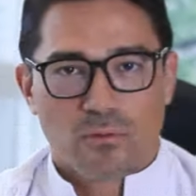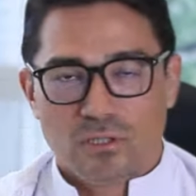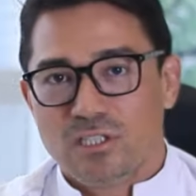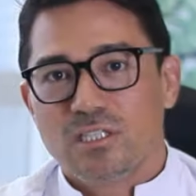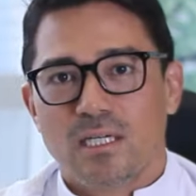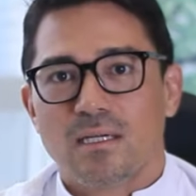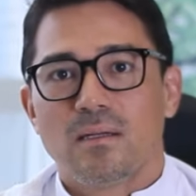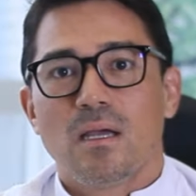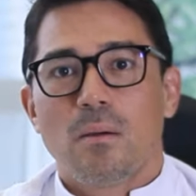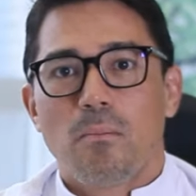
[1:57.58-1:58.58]
por dia,
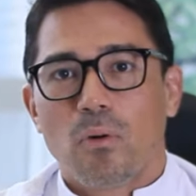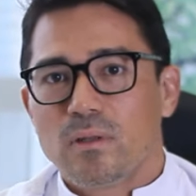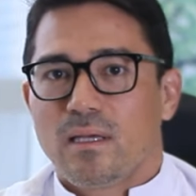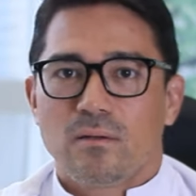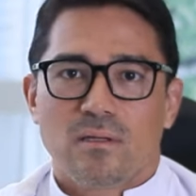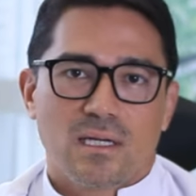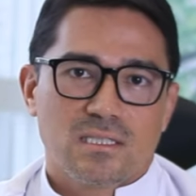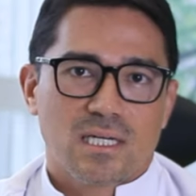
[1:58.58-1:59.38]
podendo até